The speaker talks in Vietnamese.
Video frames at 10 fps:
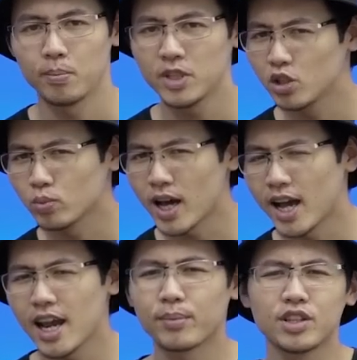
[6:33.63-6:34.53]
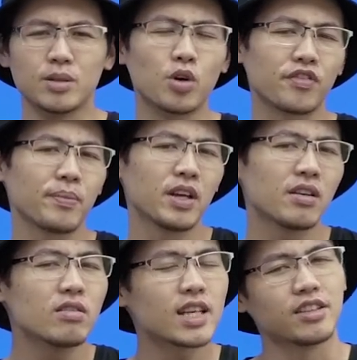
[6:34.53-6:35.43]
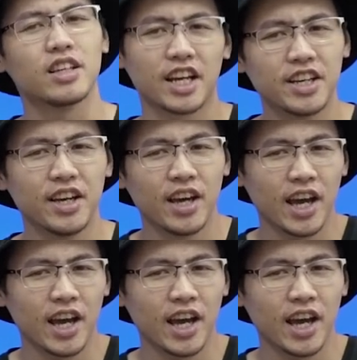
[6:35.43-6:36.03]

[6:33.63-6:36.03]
Bây giờ chúng ta hãy làm thử một cái phép tính đơn giản như thế này đi.